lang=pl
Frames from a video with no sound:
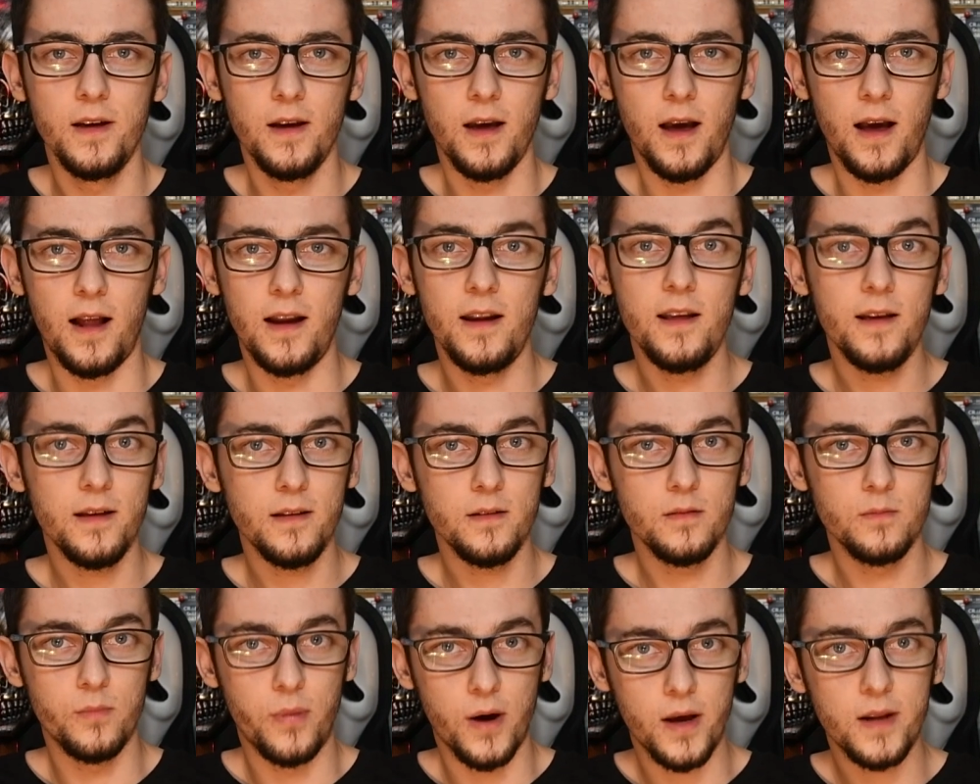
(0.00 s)

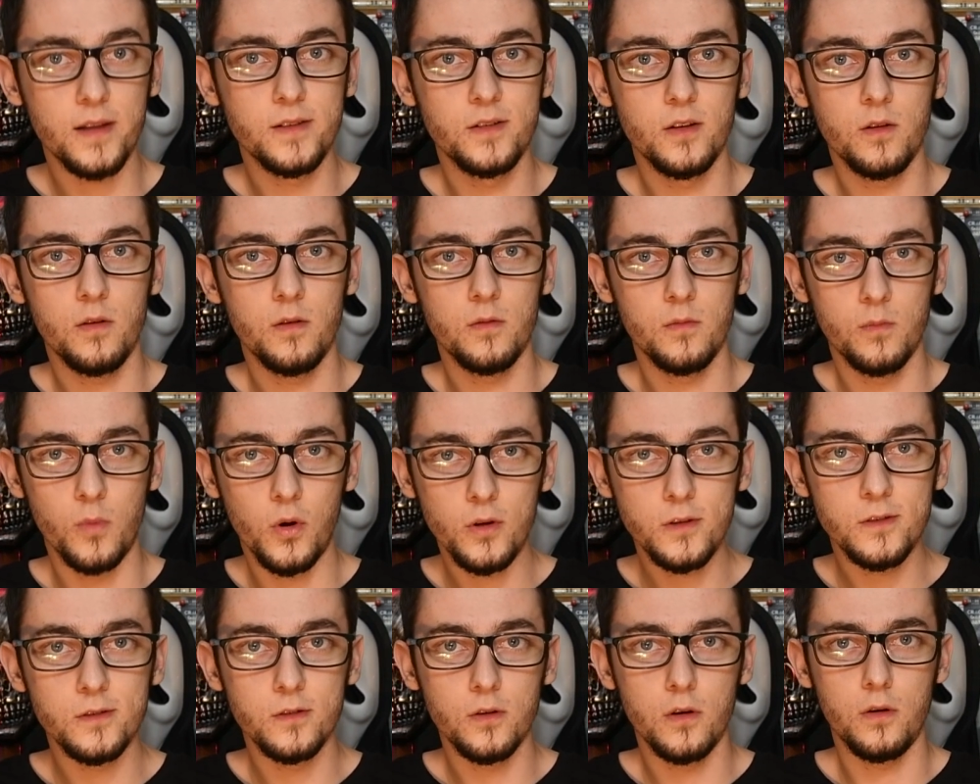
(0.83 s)
Ale bardzo
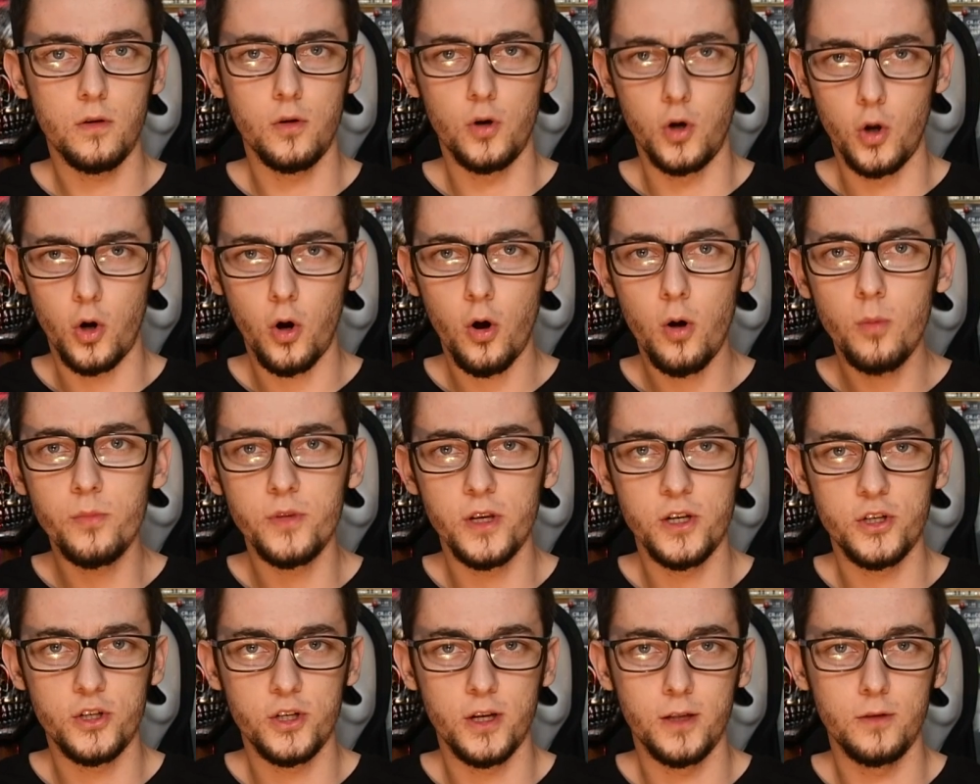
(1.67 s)
mocno,
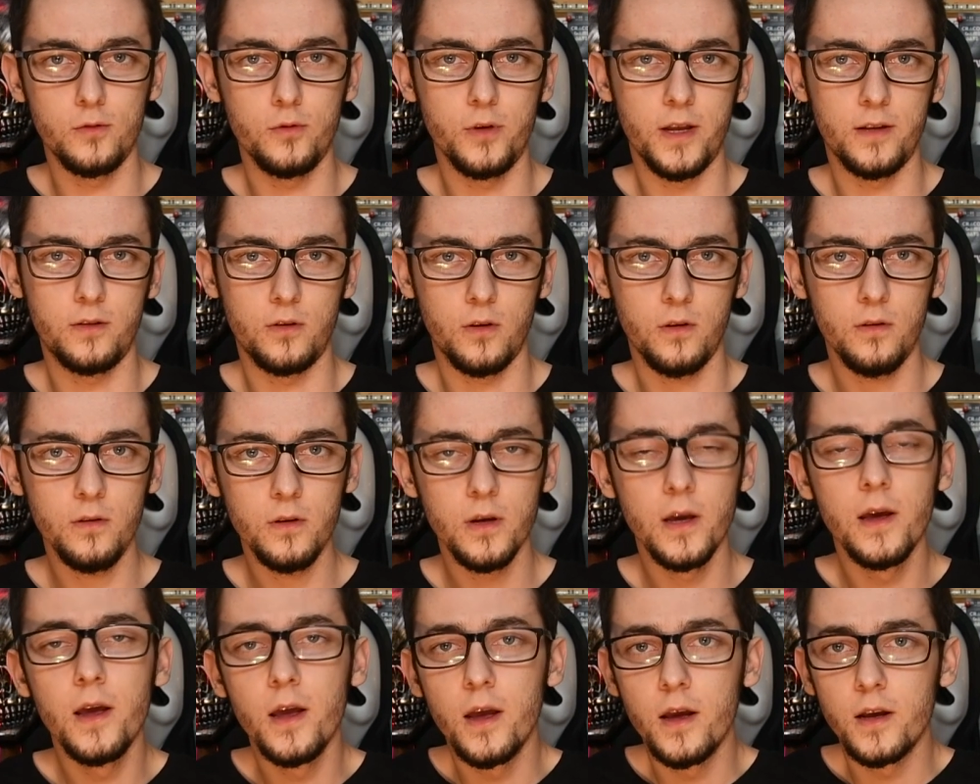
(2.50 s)
ogromnie szanuję
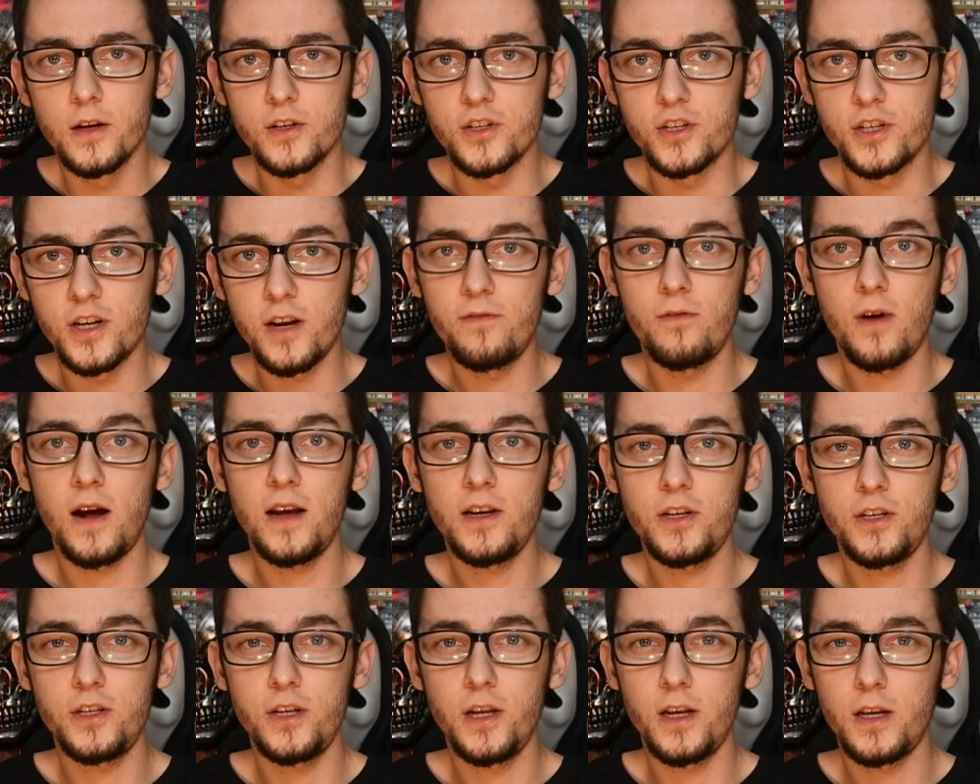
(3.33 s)
to, że
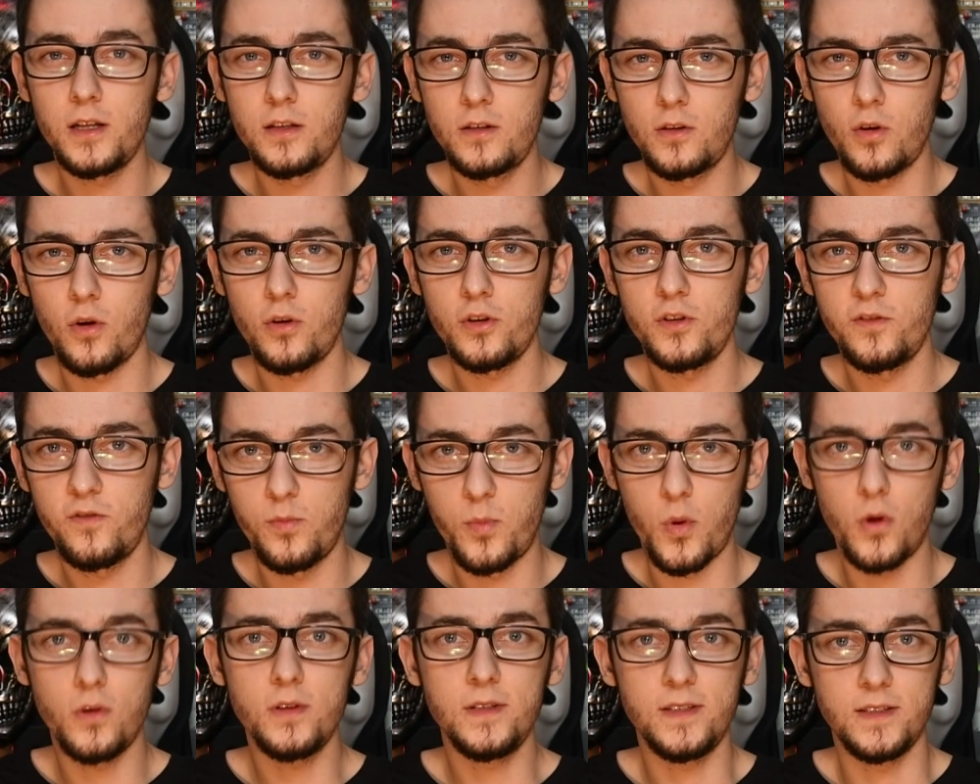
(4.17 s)
właśnie ktoś w
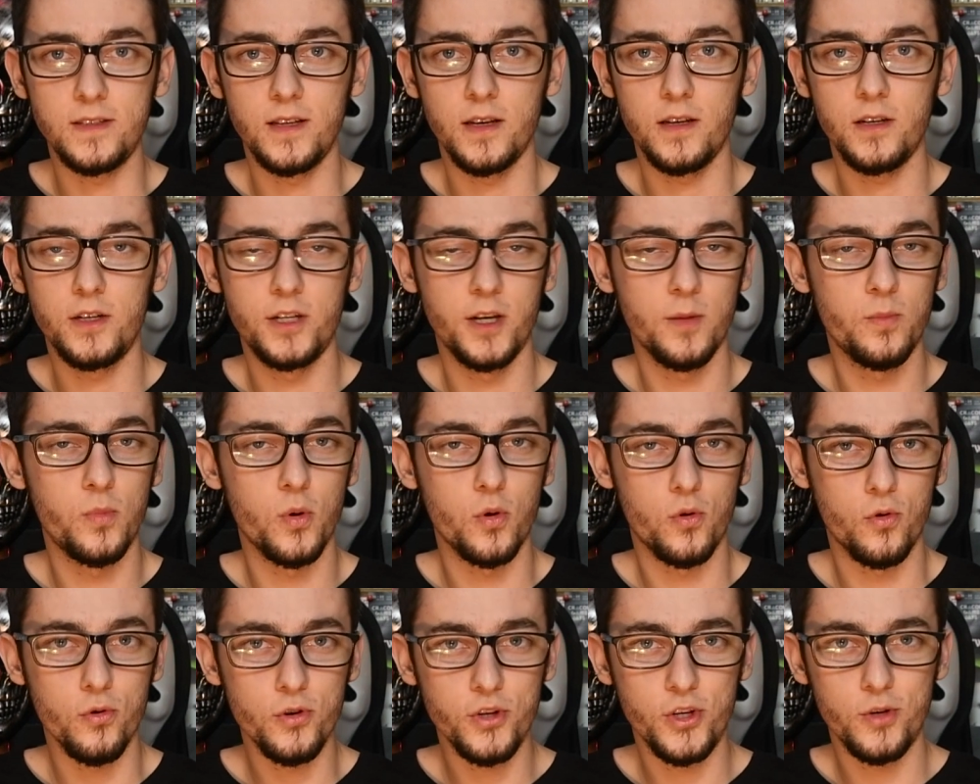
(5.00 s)
Polsce się
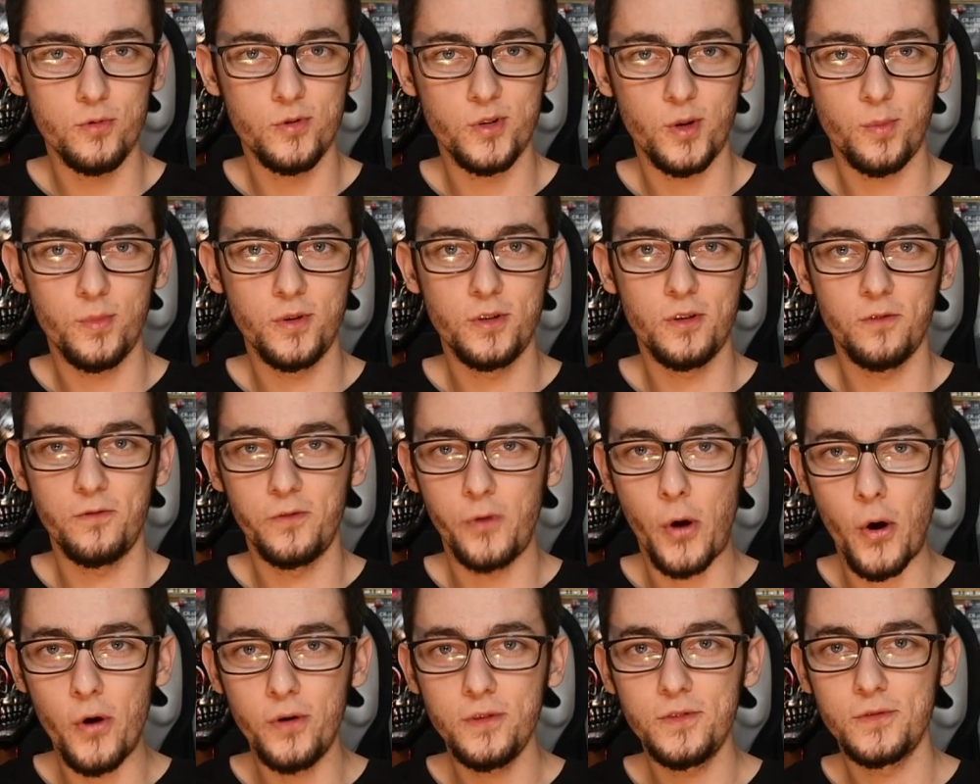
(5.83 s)
pokusił, żeby to w
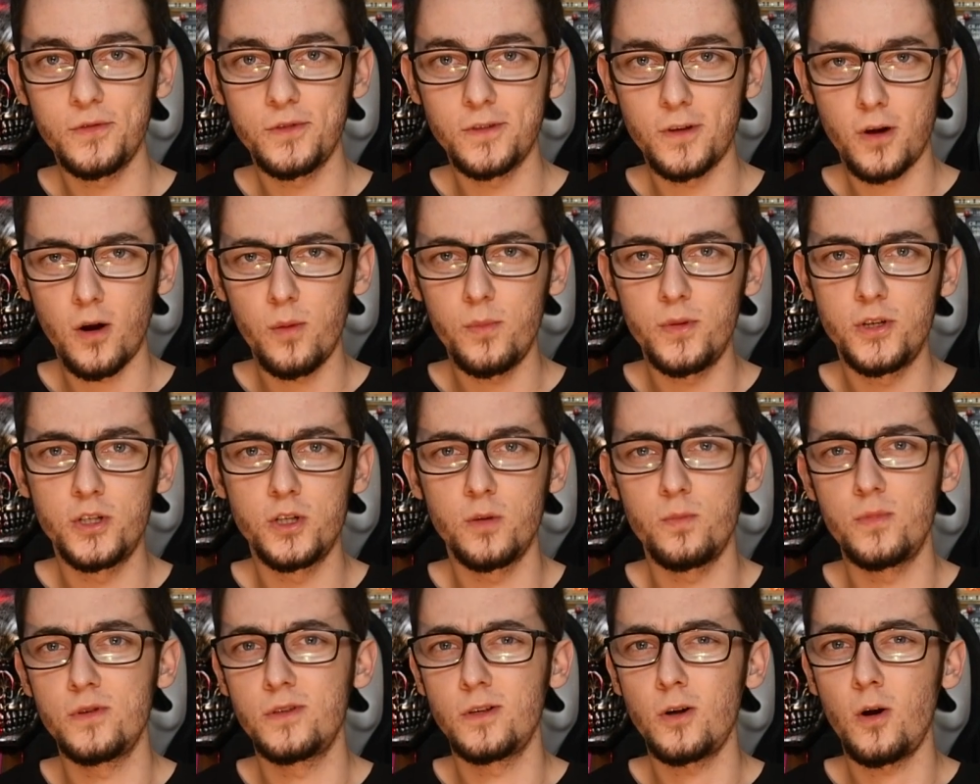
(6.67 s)
końcu zrobić,
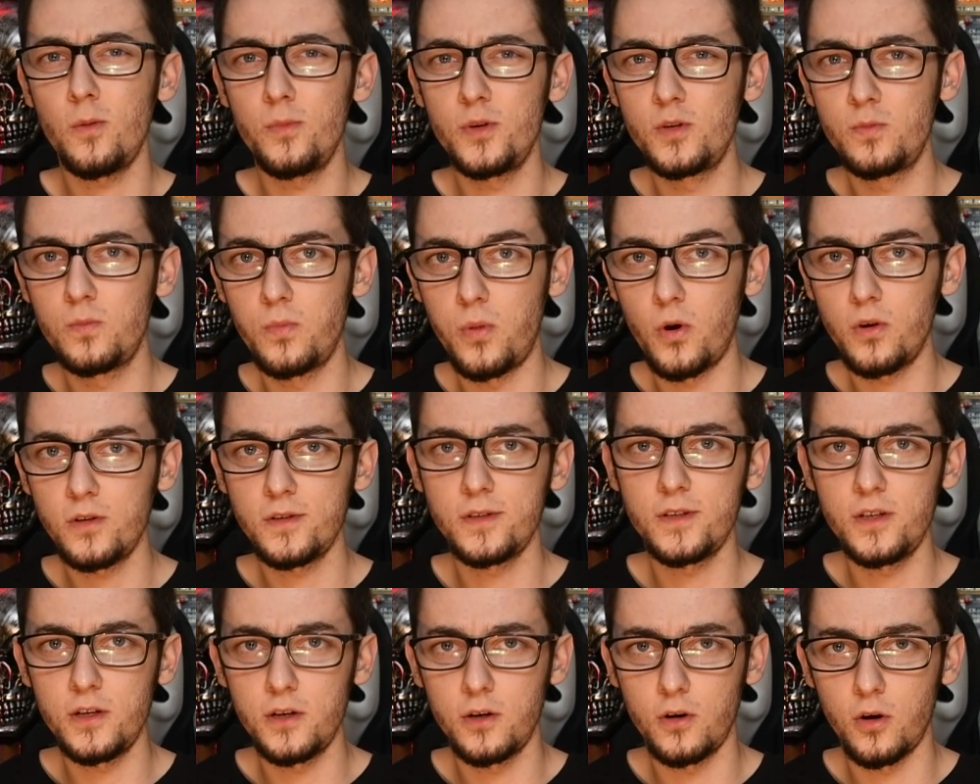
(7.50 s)
żeby zrobić
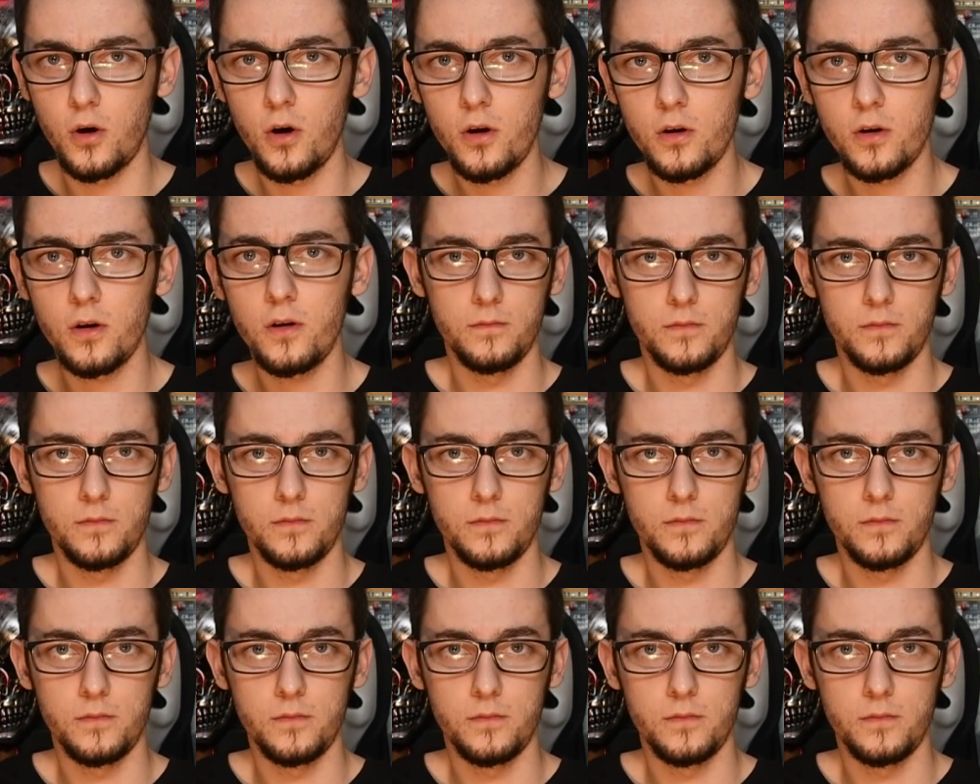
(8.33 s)
polski horror.